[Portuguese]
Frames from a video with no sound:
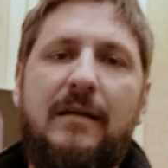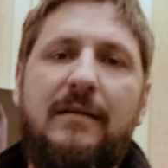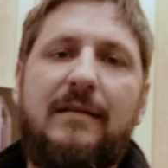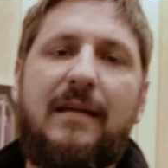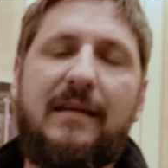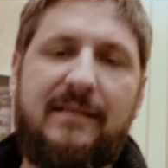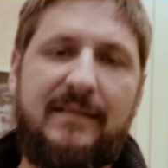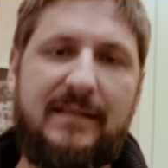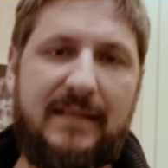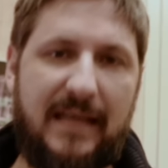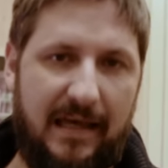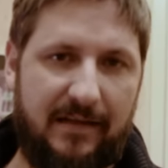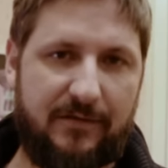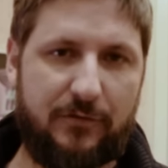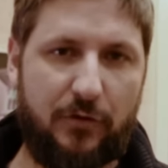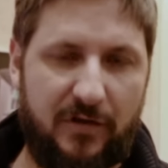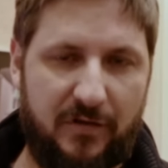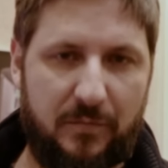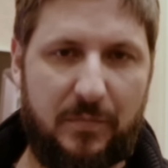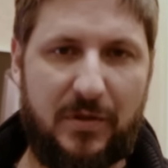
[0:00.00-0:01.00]
da CES
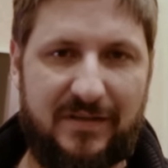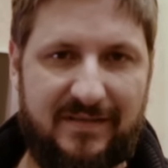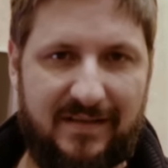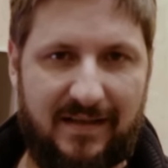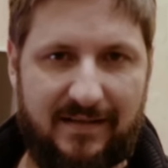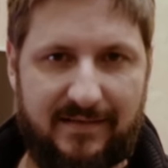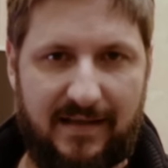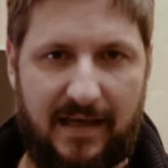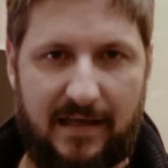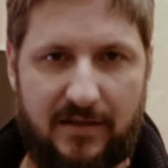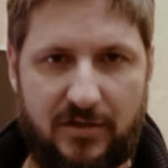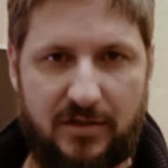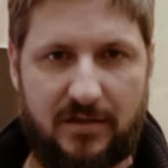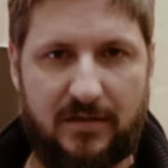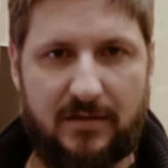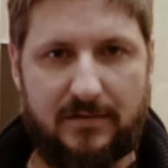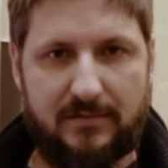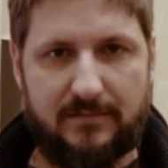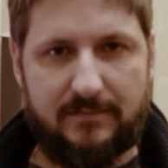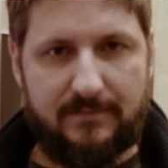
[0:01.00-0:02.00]
2017.
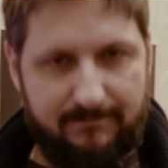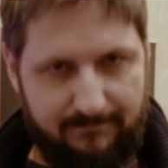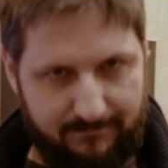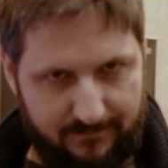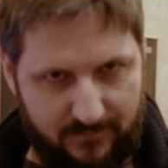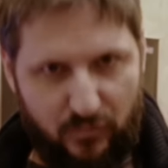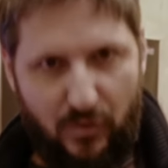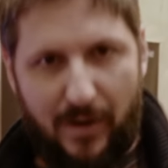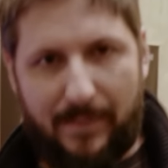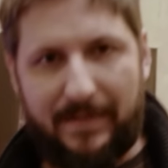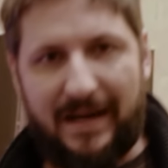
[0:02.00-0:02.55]
Um